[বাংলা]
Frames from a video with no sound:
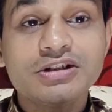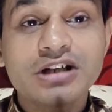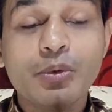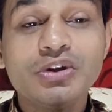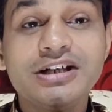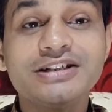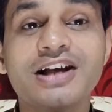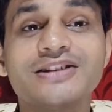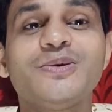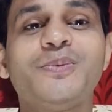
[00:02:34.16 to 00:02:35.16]
সামুদ্রিক
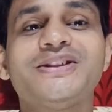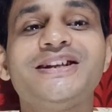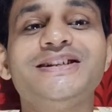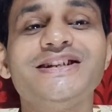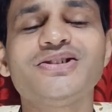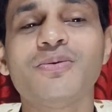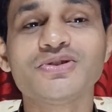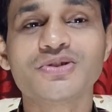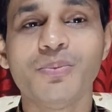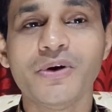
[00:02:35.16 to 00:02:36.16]
শাস্ত্র মতে যেই
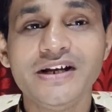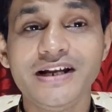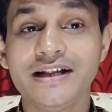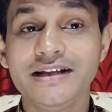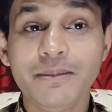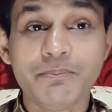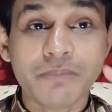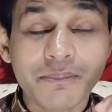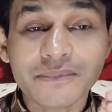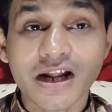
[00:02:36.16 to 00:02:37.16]
সমস্ত মহিলাদের
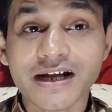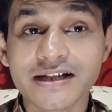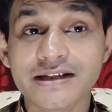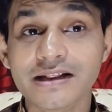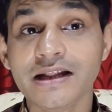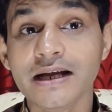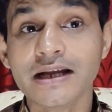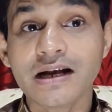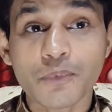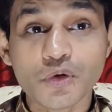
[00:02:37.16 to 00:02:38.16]
বাম নাকে তিল থাকে
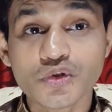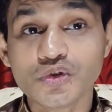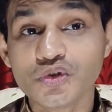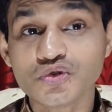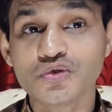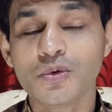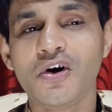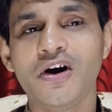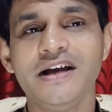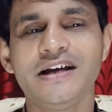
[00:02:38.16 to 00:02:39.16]
এরা প্রচণ্ড শুভ
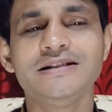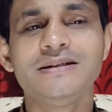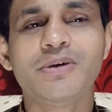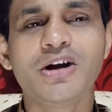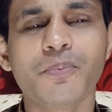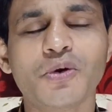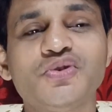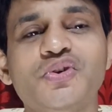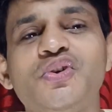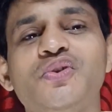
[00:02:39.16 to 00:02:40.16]
হয় এরা জীবনে
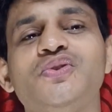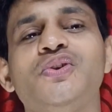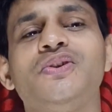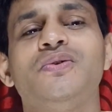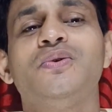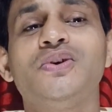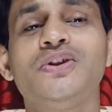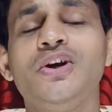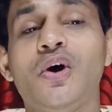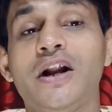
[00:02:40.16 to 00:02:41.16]
প্রচণ্ড
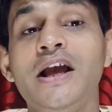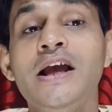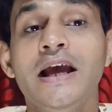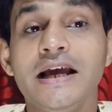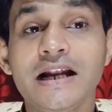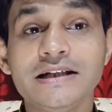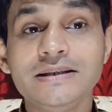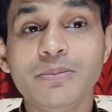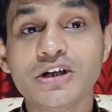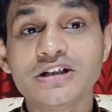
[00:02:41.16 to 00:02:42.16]
উন্নতি করে এরা
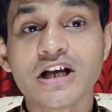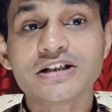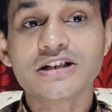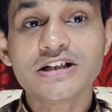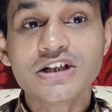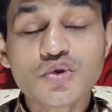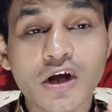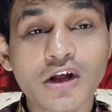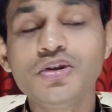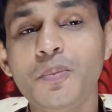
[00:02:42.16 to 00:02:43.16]
জীবনে সাকসেসের
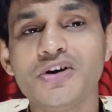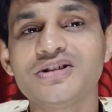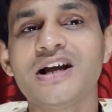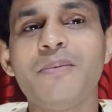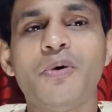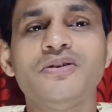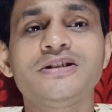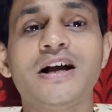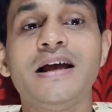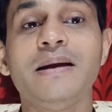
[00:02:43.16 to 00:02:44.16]
চূড়ান্ত পর্যায়ে
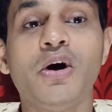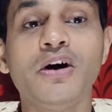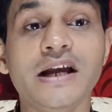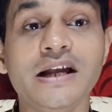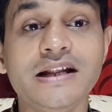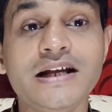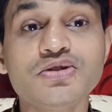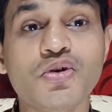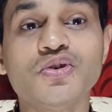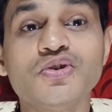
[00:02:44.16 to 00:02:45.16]
পৌঁছায় এবং এদের
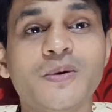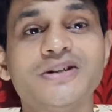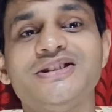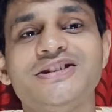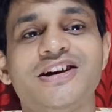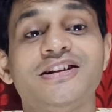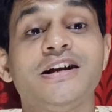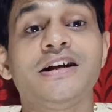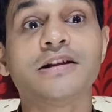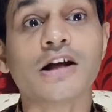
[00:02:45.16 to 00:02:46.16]
সংস্পর্শে যারা
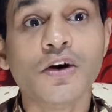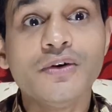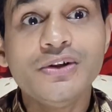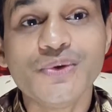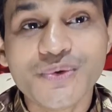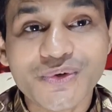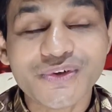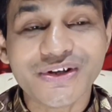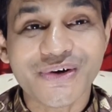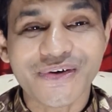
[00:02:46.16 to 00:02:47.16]
থাকে তারাও কিন্তু
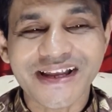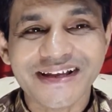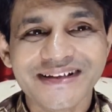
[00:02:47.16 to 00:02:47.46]
উন্নতি করে